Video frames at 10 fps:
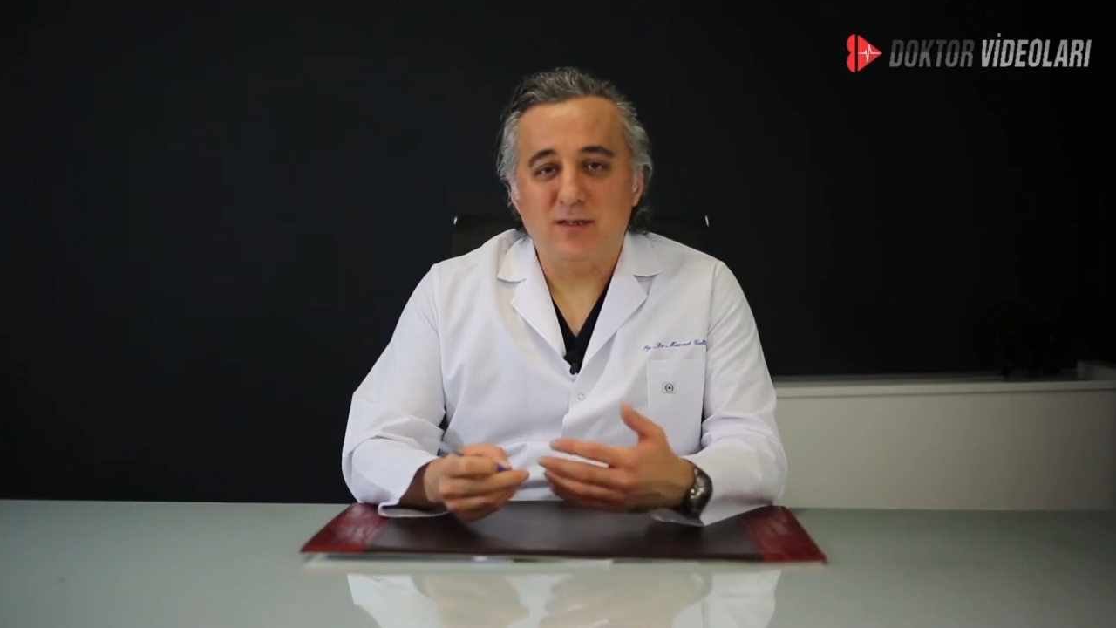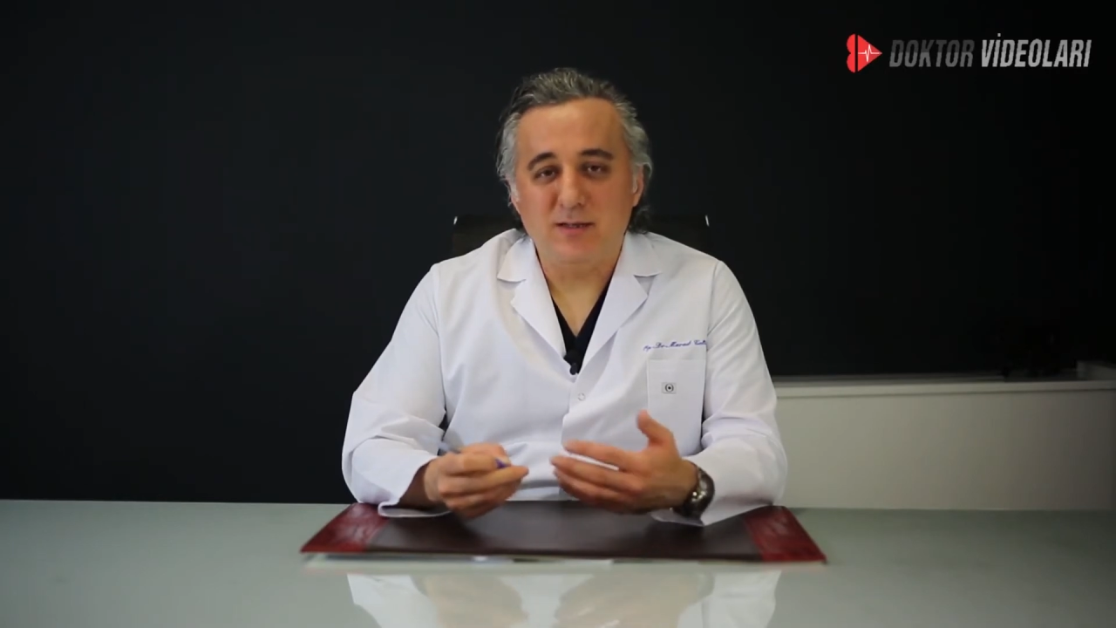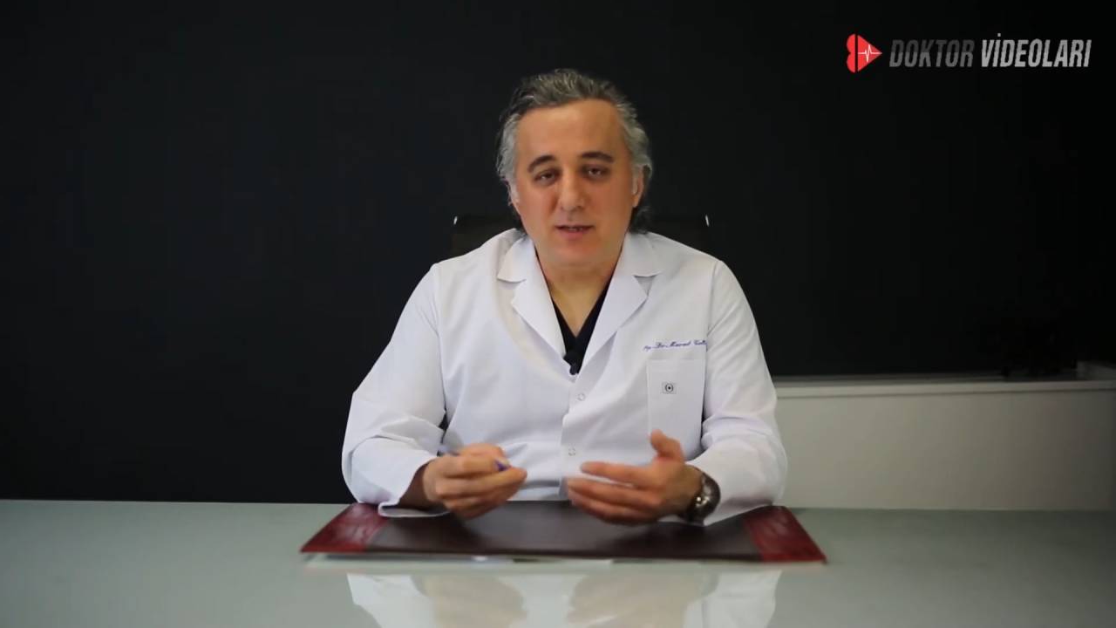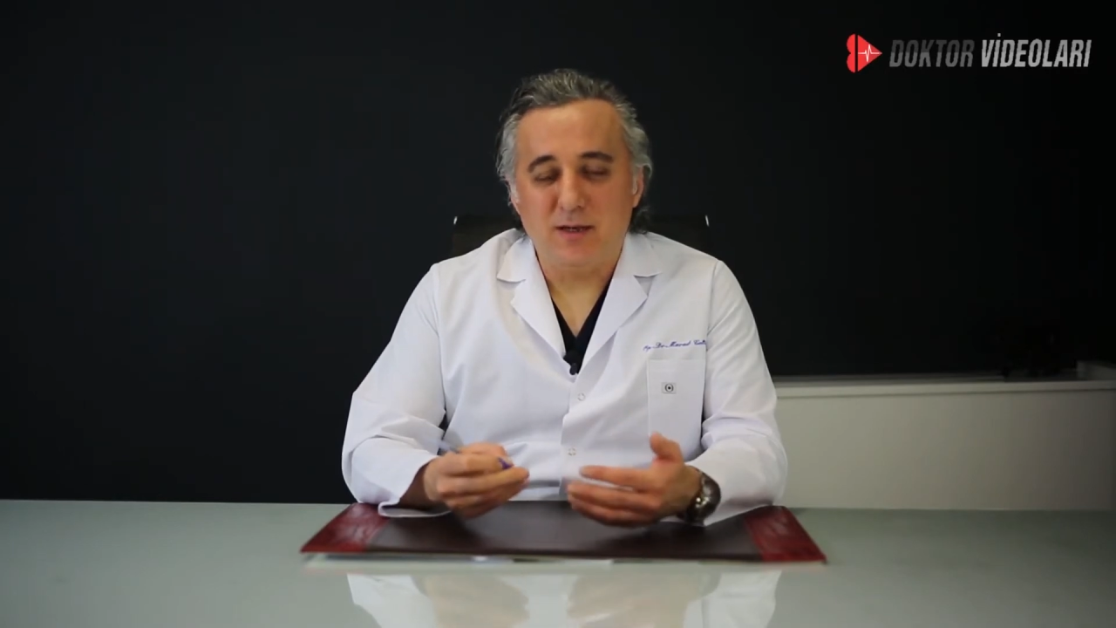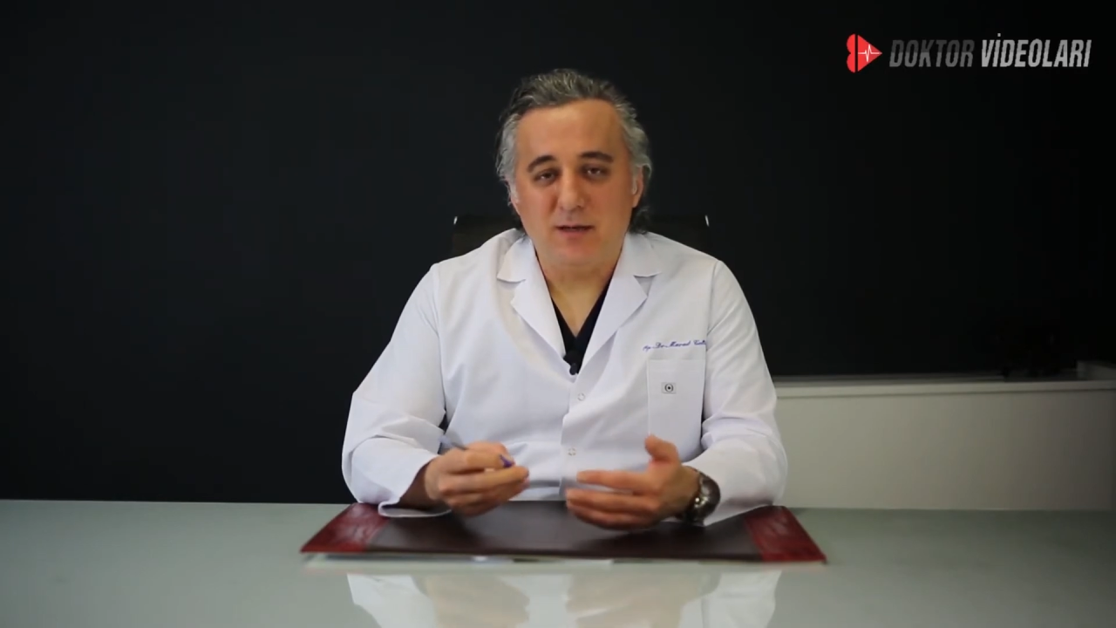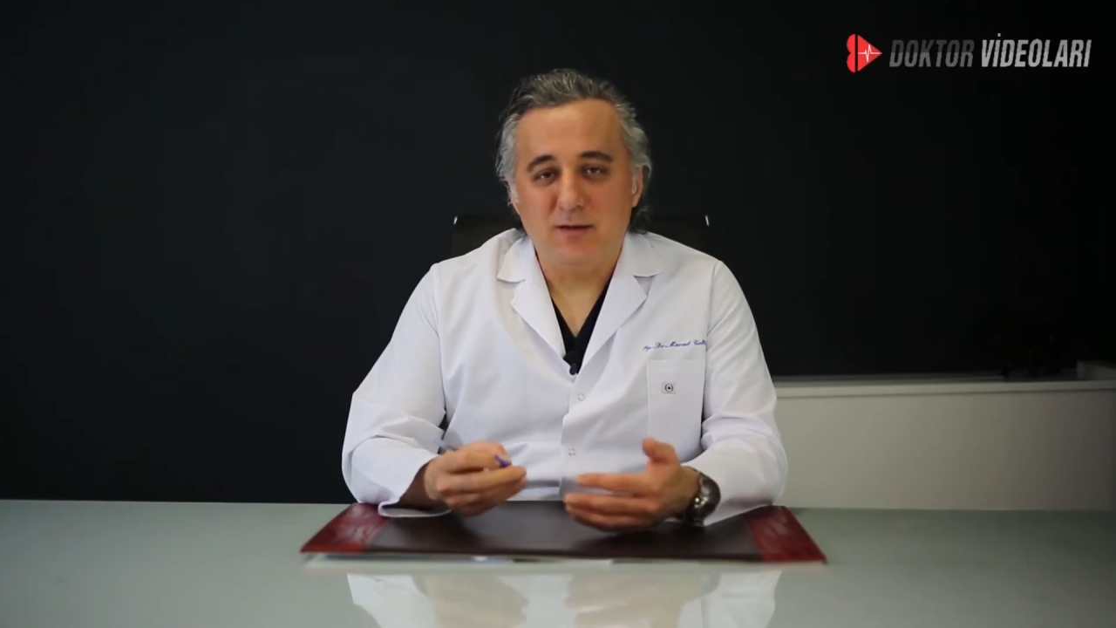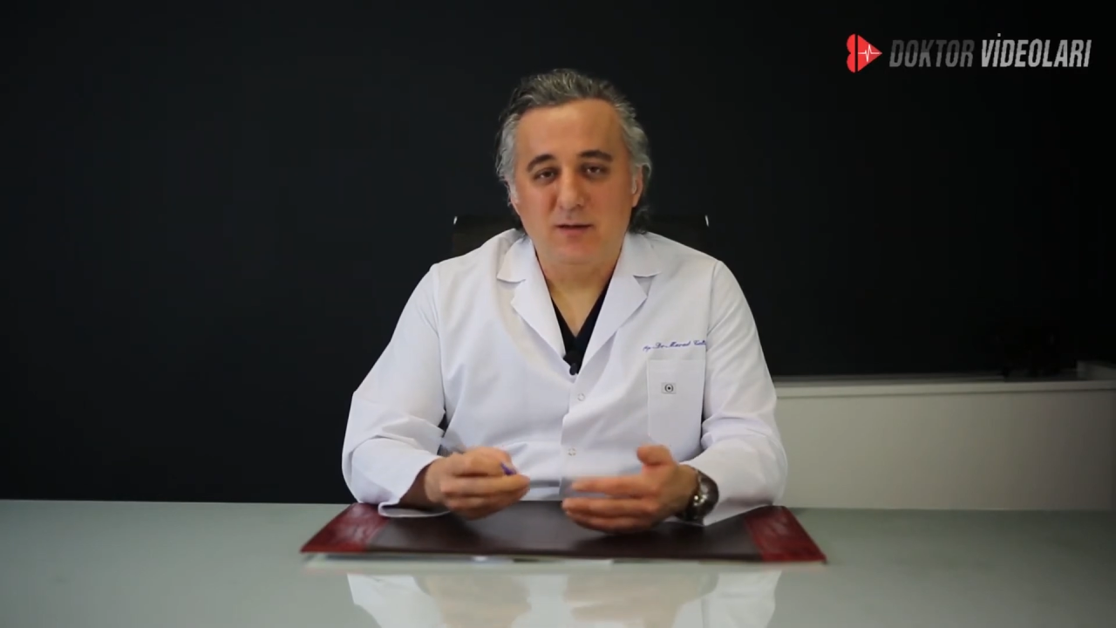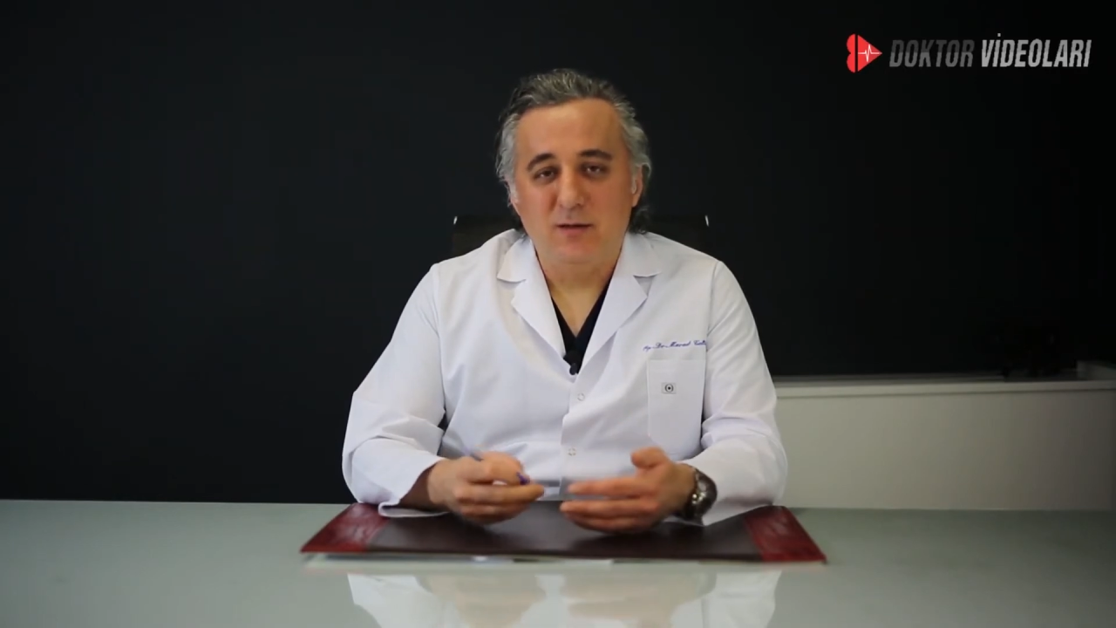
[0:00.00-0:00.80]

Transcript: azalarak